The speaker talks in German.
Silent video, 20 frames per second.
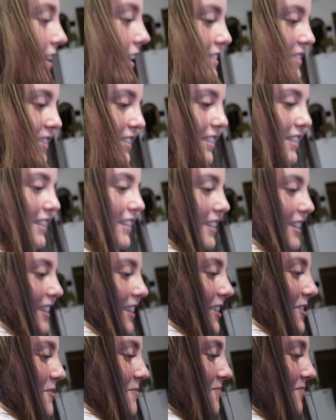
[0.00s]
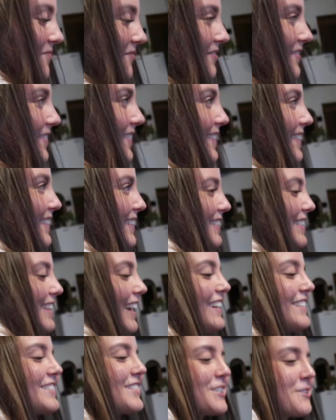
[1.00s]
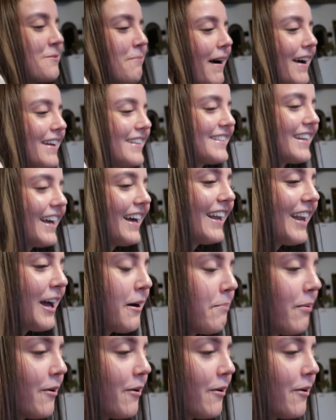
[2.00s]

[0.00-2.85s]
Das Auf eigenen Wunsch. Auf eigenen